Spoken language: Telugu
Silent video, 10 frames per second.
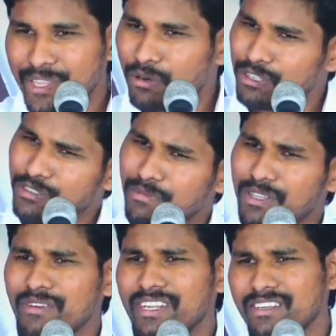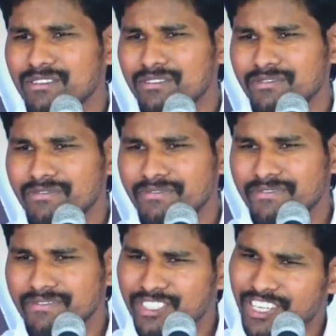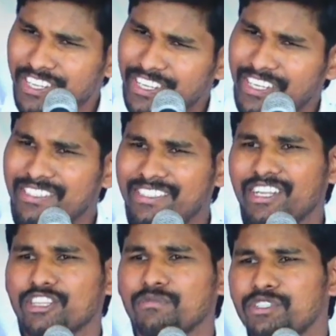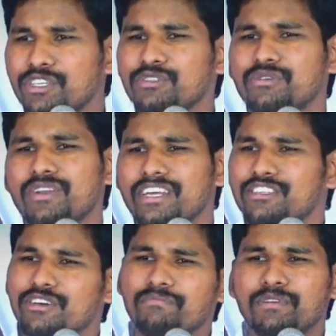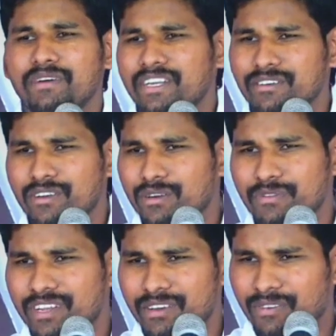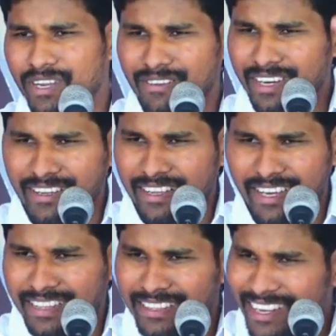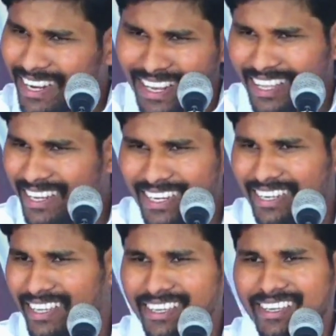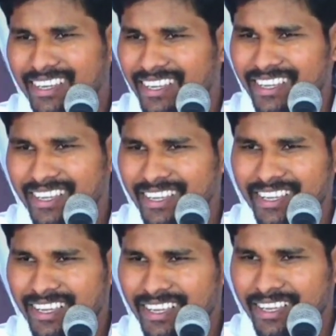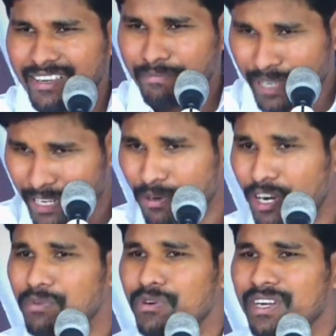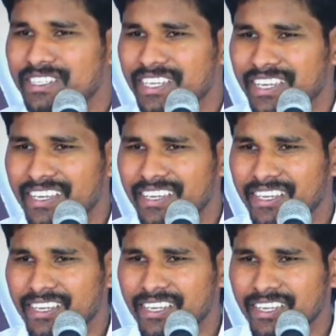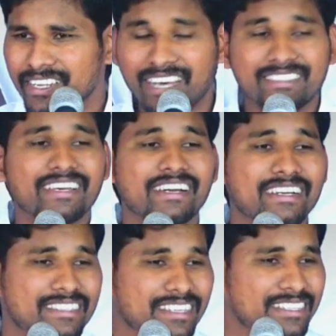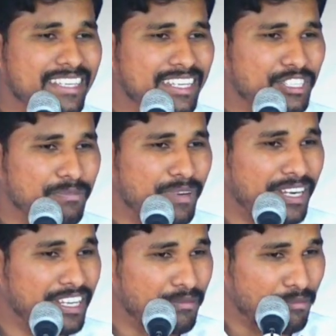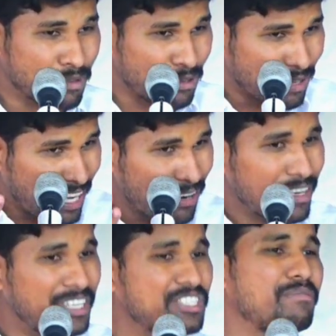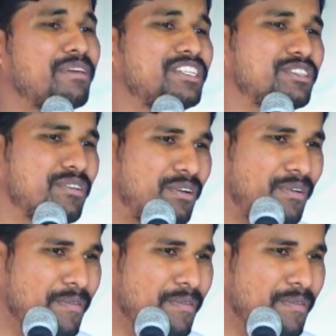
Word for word: కొంతమంది ఉన్నారు శరీర ఇచ్చని అదుపు చేసుకోలేక తప్పుడు మార్గంలోకి వెళ్ళేవాళ్ళు అందరు అలా లేరండి పని బాబు అంటే నా సంగతి ఏంటి అని చెప్పి అడిగే మృగాలు ఉన్నాయి సమాజంలో